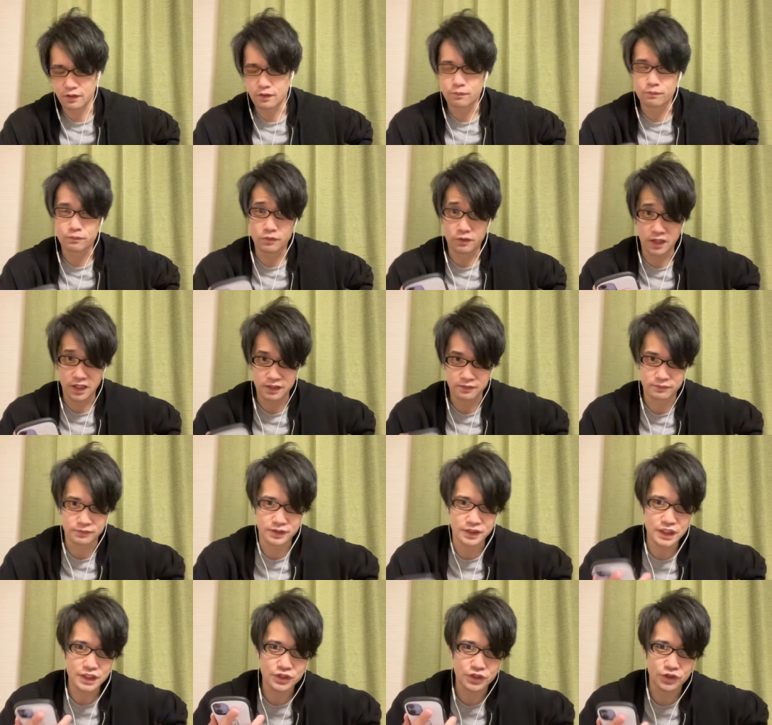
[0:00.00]

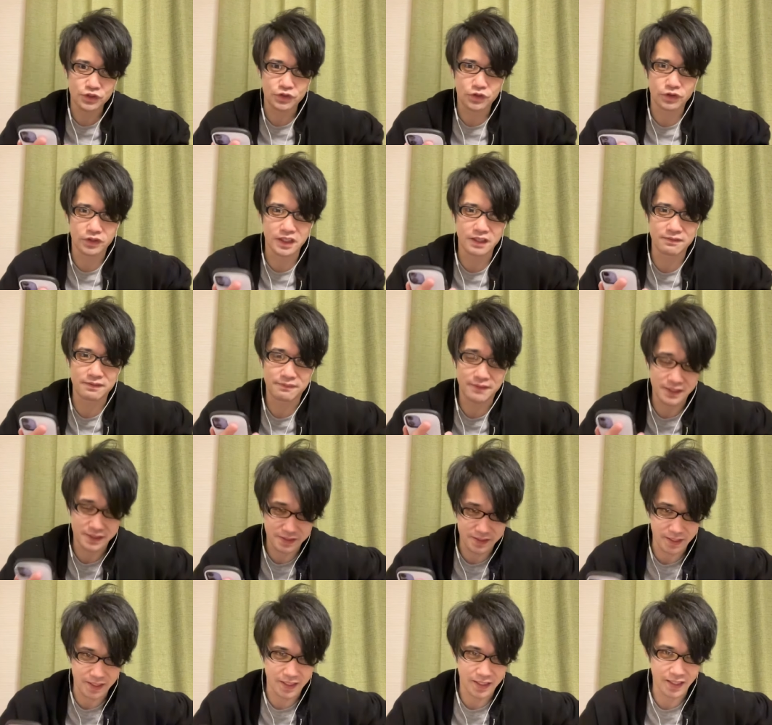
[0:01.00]
20個貯めまし
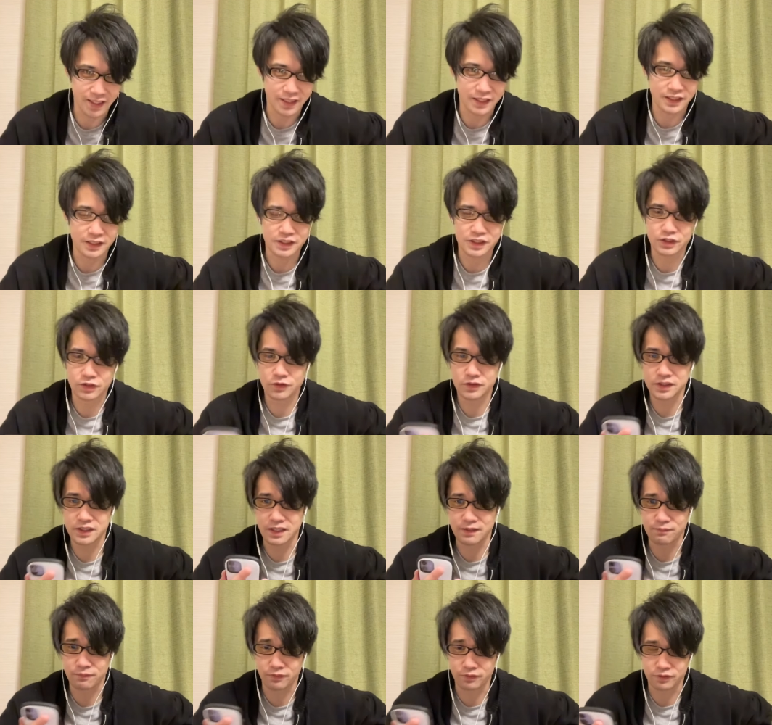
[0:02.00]
た。はい。1人
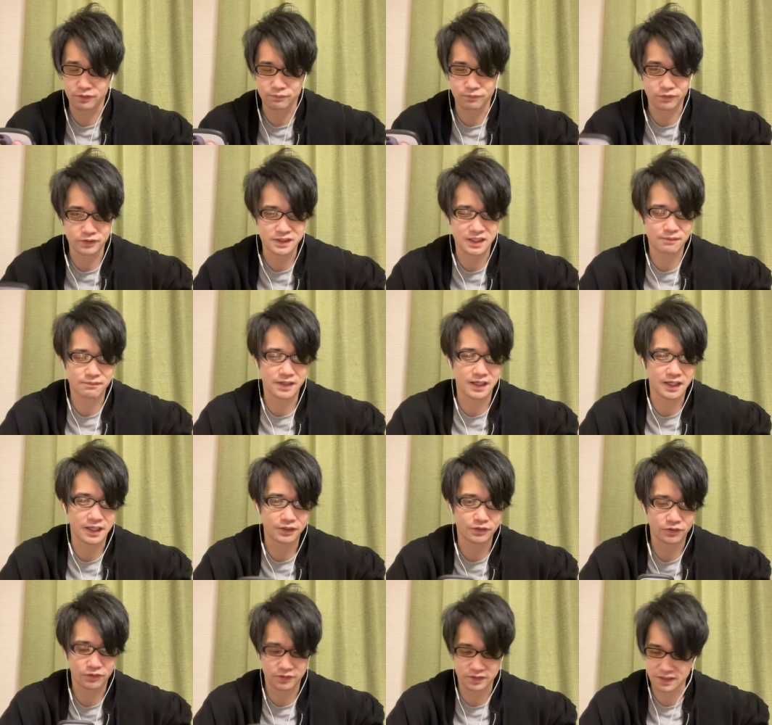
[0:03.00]
で僕もサバカ
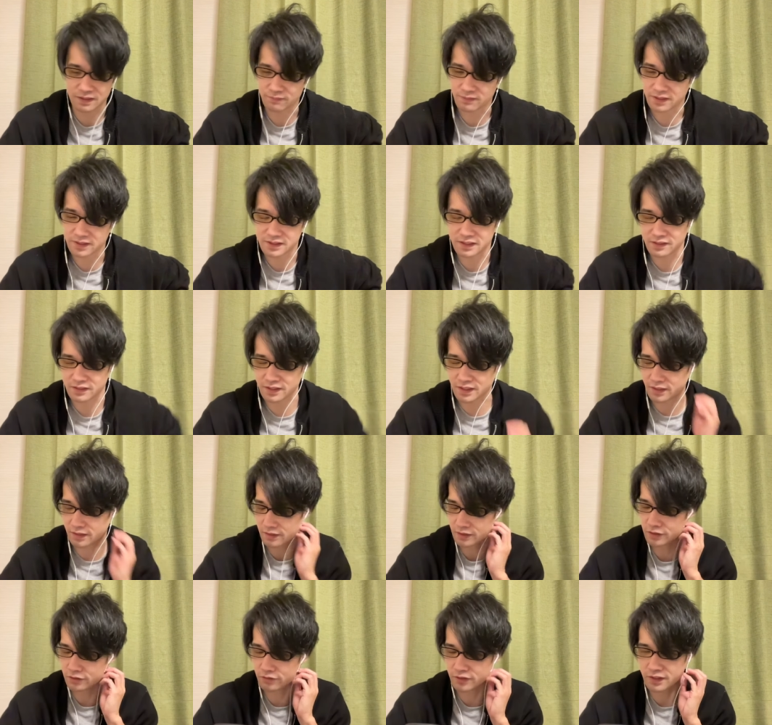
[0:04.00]
と、サバカチャーなんか
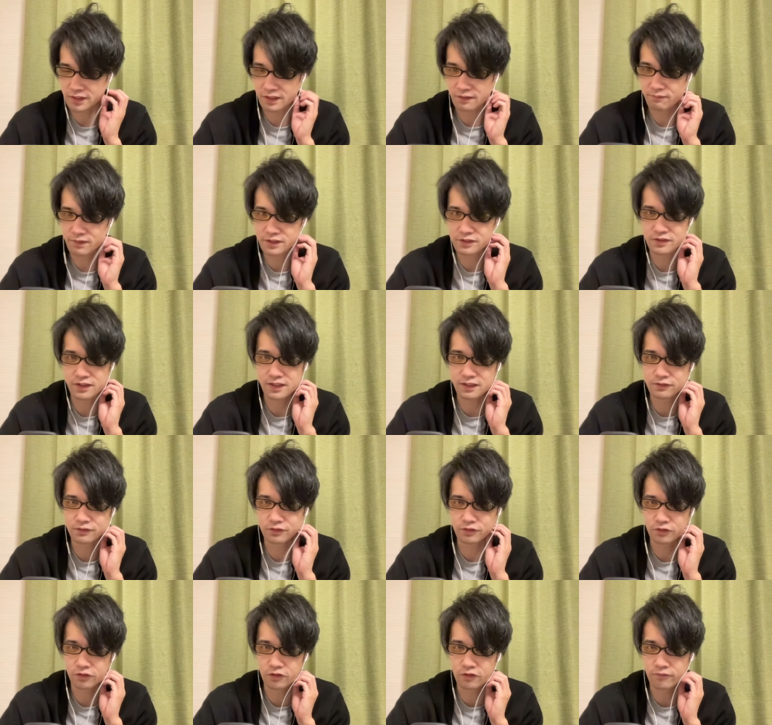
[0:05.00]
1人で別のアカウント
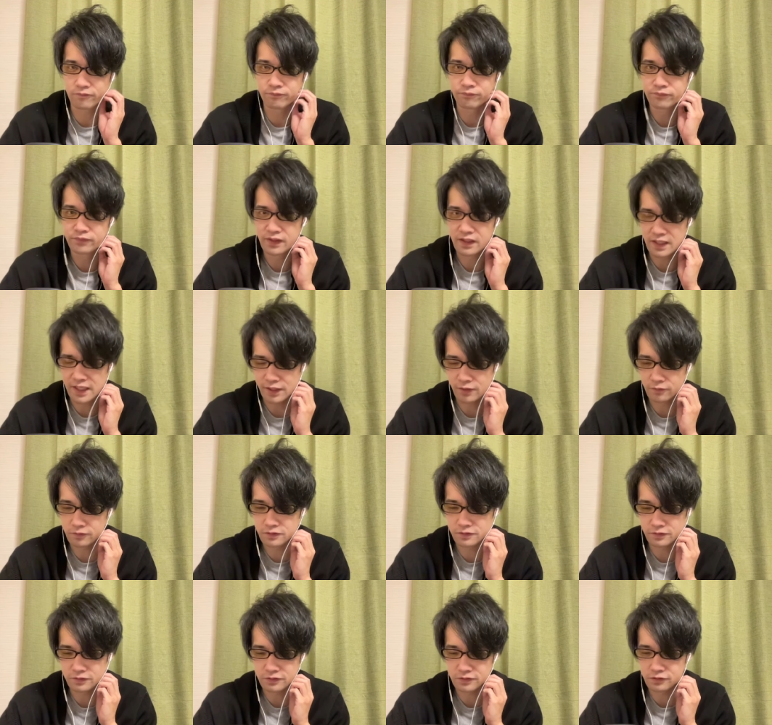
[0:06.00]
と、はい、
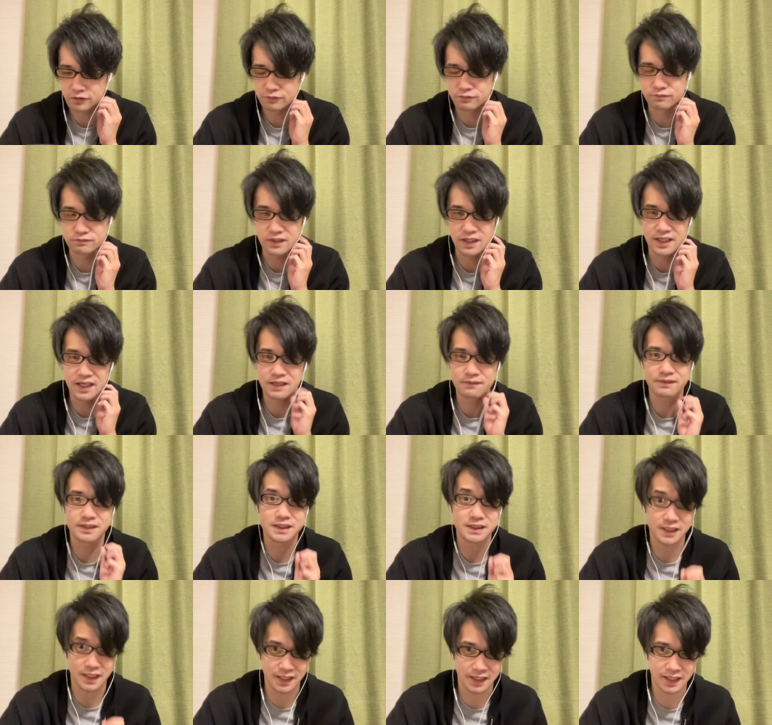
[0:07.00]
コツコツルンマやりま
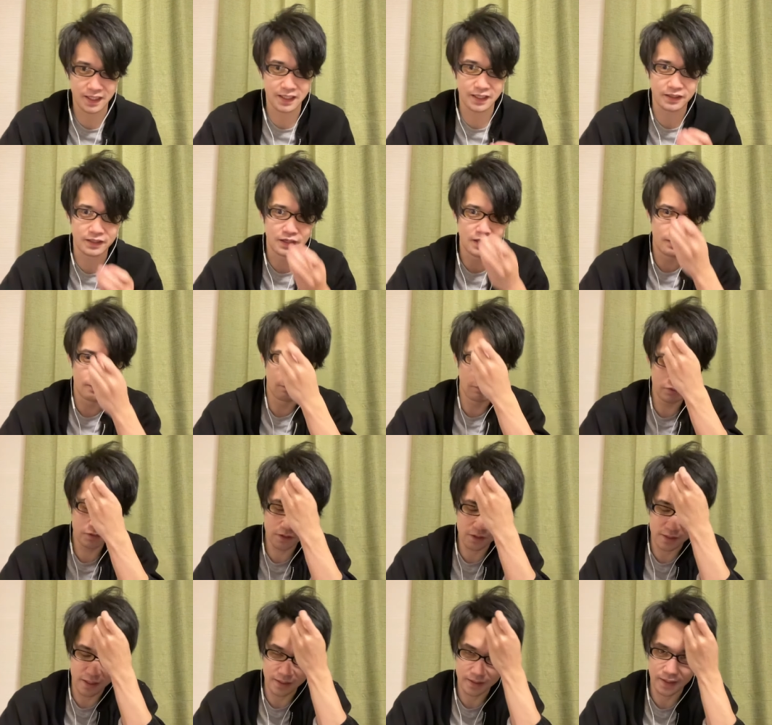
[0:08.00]
した。はい。も
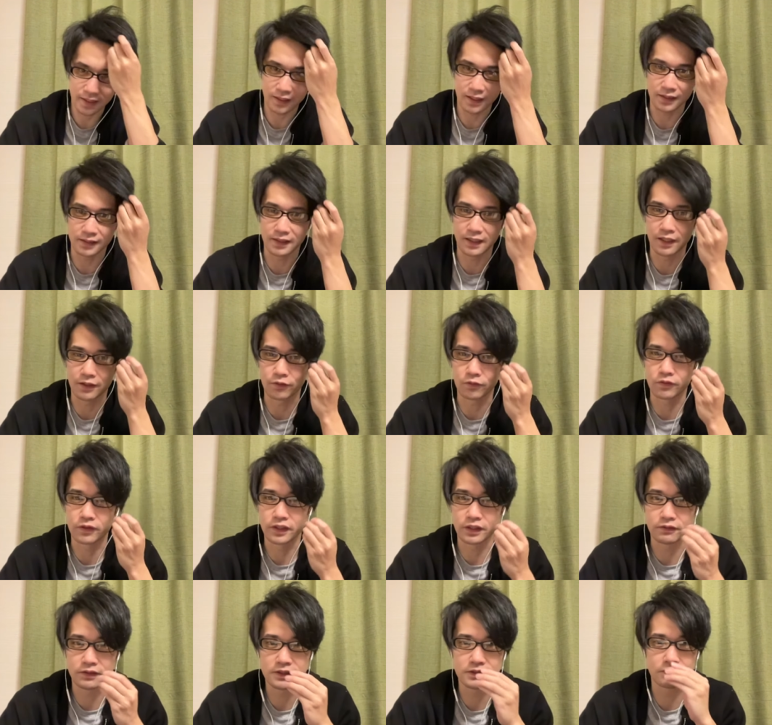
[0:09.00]
しやりたい方あの
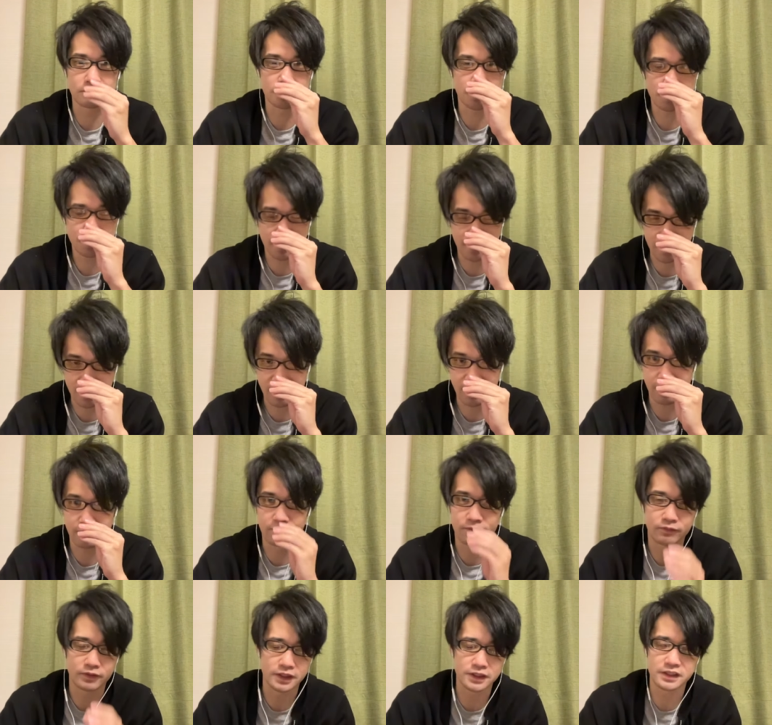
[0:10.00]
リクエストくださいはいい
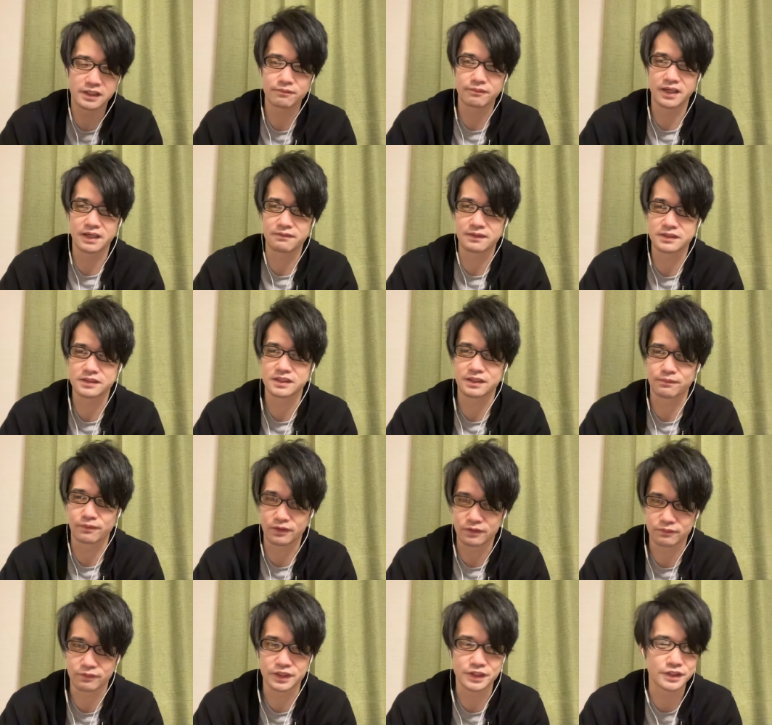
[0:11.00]
つでもやりますんで
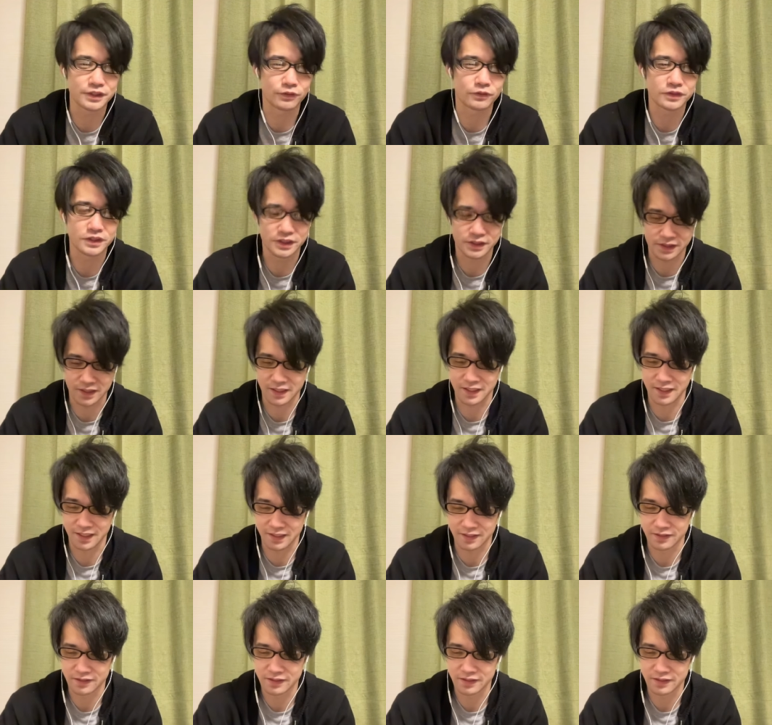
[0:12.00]
僕も意思欲しいんではい